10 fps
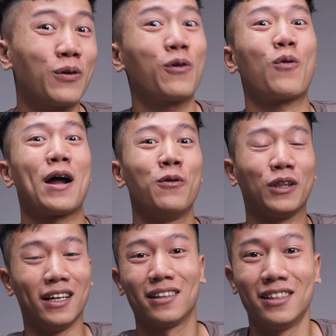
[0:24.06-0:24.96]
nó nó quá
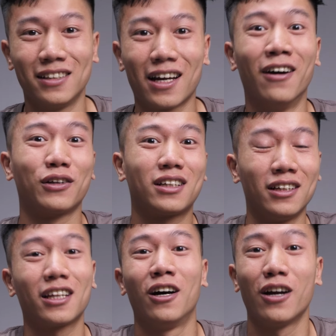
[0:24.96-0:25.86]
nổi tiếng từ cái
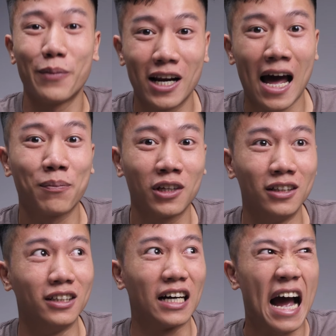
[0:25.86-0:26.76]
từ cái thời mình làm
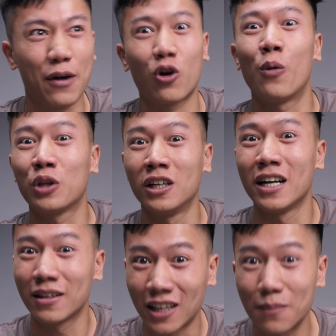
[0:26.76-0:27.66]
ở Hà Nội
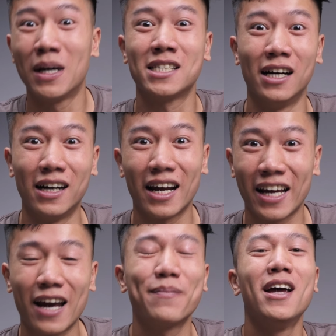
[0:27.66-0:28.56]
Computer đến tận bây giờ ấy,
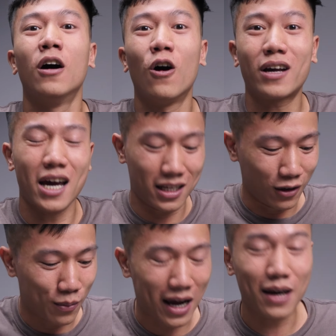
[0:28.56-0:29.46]
anh em. Ok, thì hôm